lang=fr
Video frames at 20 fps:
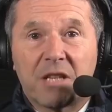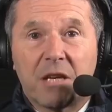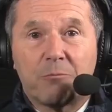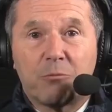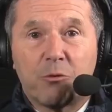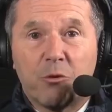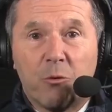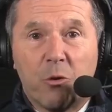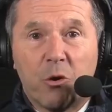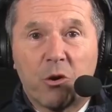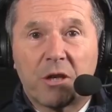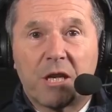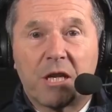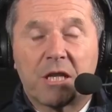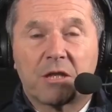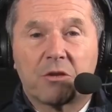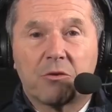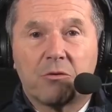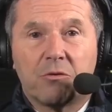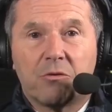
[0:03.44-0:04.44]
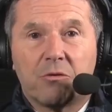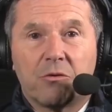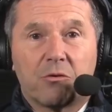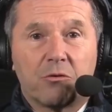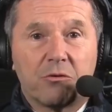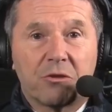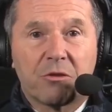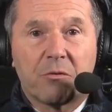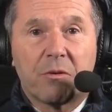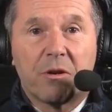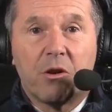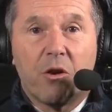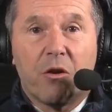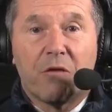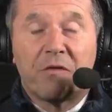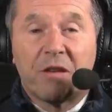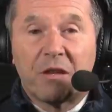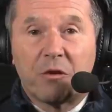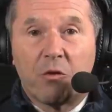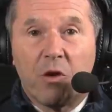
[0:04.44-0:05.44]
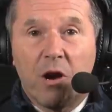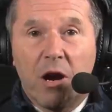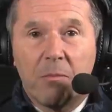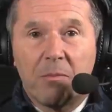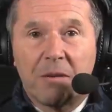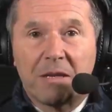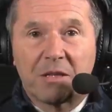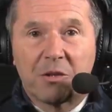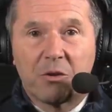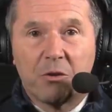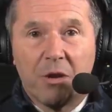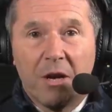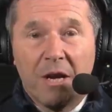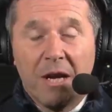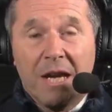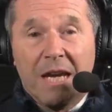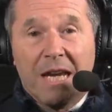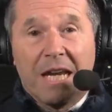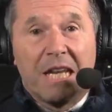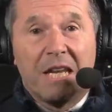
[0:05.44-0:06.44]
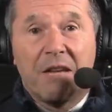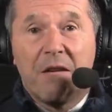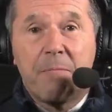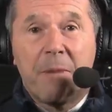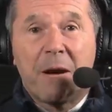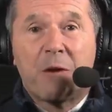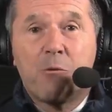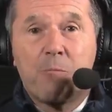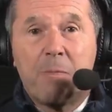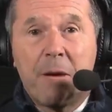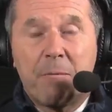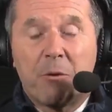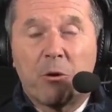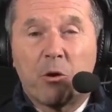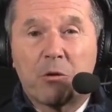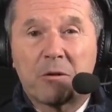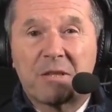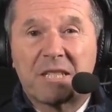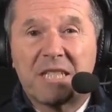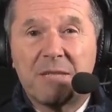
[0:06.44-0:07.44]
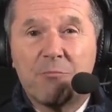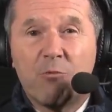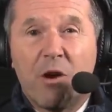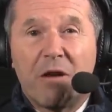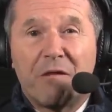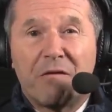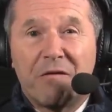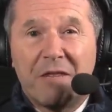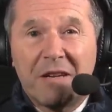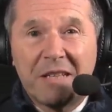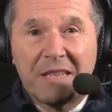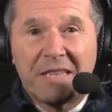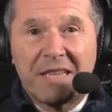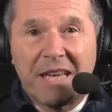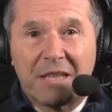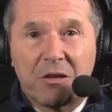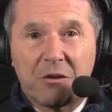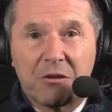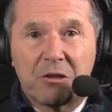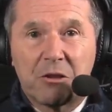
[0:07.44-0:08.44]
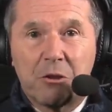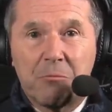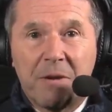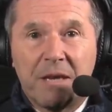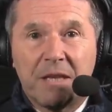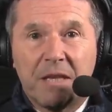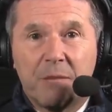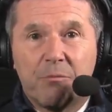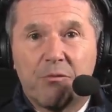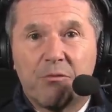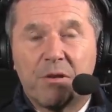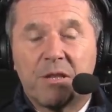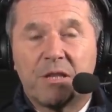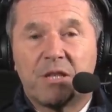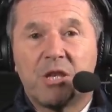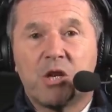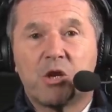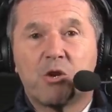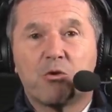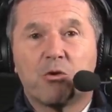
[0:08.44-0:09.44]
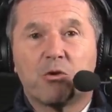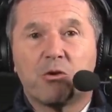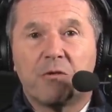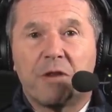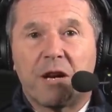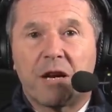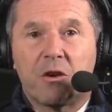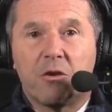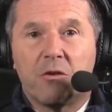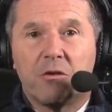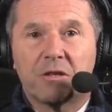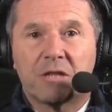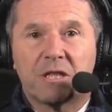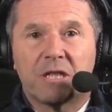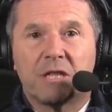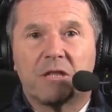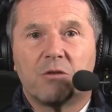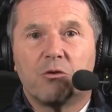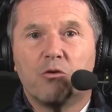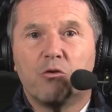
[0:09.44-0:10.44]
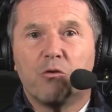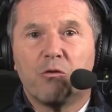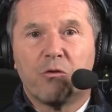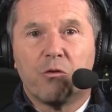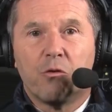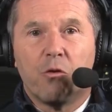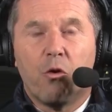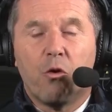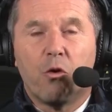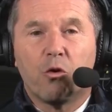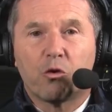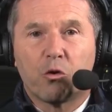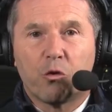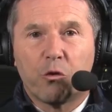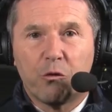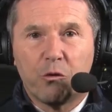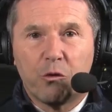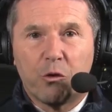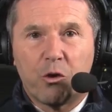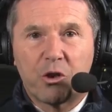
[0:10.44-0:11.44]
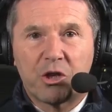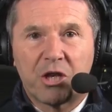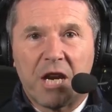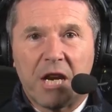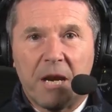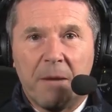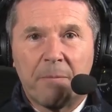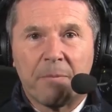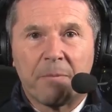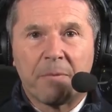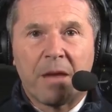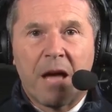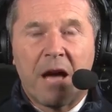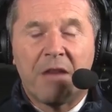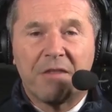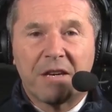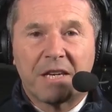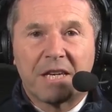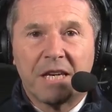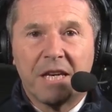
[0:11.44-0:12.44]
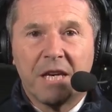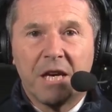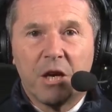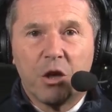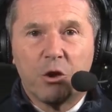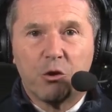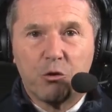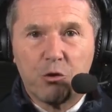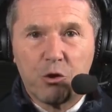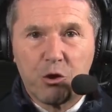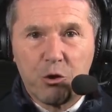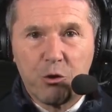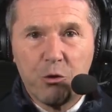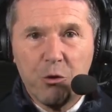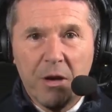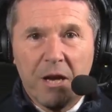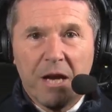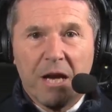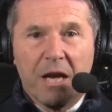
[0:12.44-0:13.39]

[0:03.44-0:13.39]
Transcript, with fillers: simplement qu'ils ont construit leur victoire parce qu'ils n'avaient pas coupé pendant 6 mois, 24 semaines et puis 10 jours de vacances et de nouveau on retrouve une Rochelle avec du jus